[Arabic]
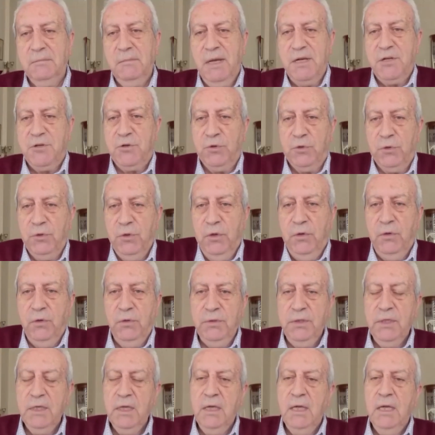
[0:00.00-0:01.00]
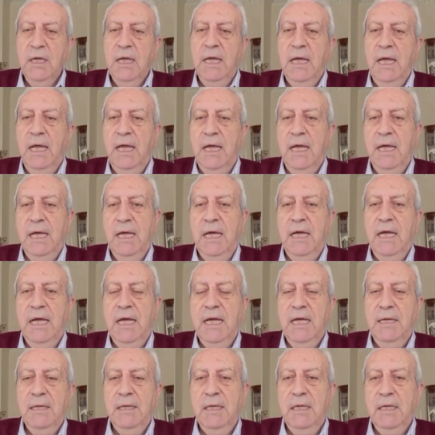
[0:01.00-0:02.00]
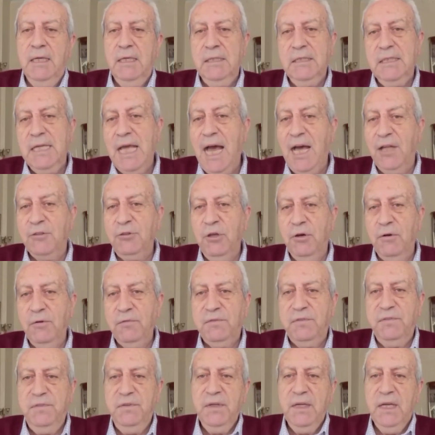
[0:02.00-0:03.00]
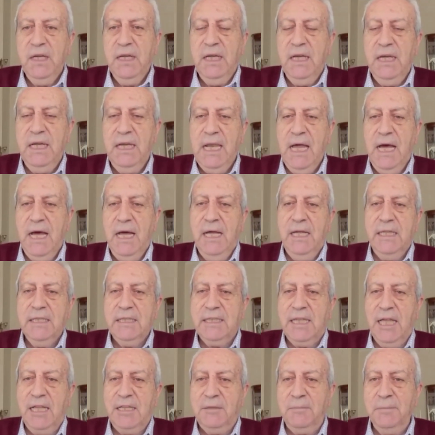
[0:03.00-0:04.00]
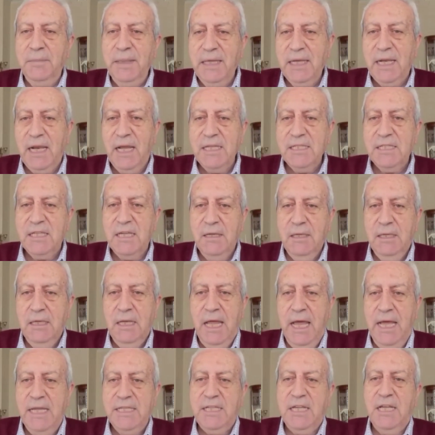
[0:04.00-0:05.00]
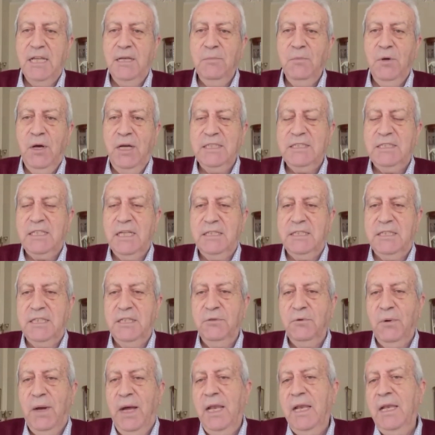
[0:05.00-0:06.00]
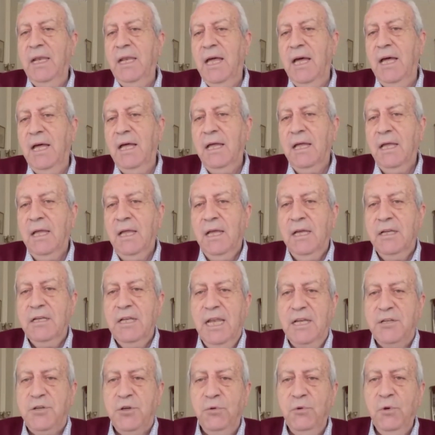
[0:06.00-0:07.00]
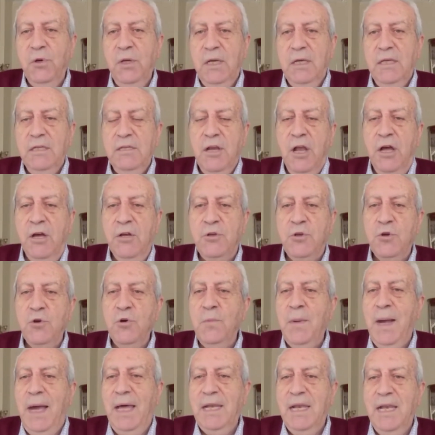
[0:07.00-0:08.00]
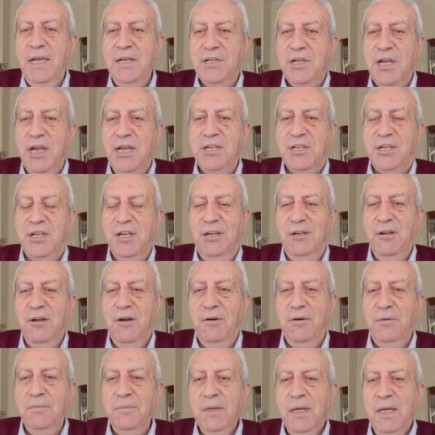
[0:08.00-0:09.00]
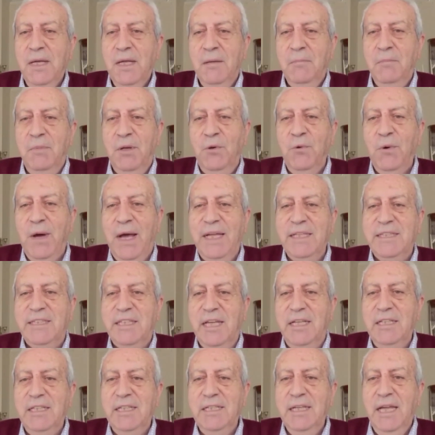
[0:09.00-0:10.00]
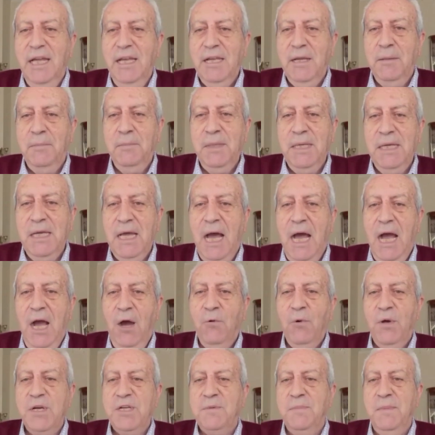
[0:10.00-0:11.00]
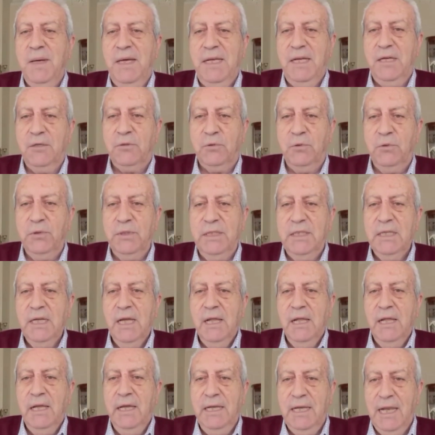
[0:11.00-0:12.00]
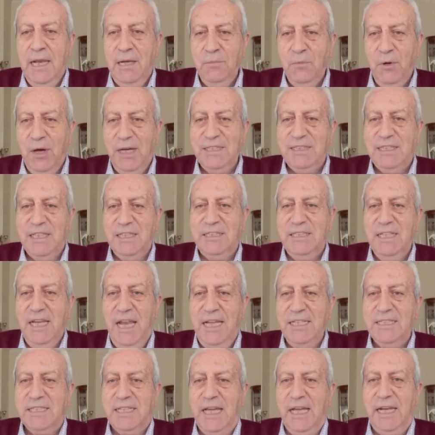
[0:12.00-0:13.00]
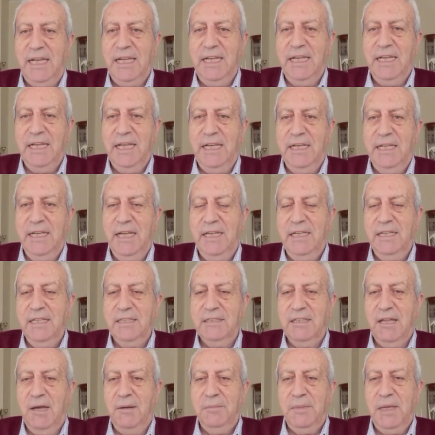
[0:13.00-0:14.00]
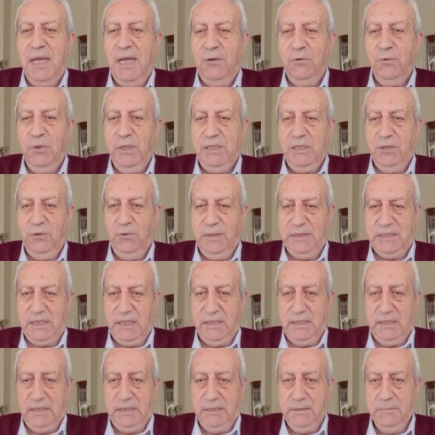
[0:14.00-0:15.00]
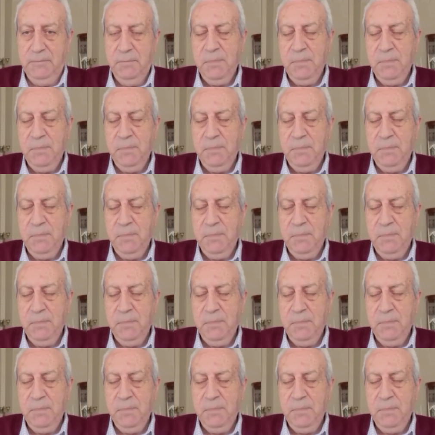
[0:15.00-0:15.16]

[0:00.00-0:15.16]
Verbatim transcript: مشروع آه، يهدف الى تدمير هذه المؤسسه والا لشو الهجوم على الجيش اليوم بالوقت يلي نحن باحوج ما نكون الى المؤسسه العسكريه اللي هي ضامنه الوحده الوطنيه.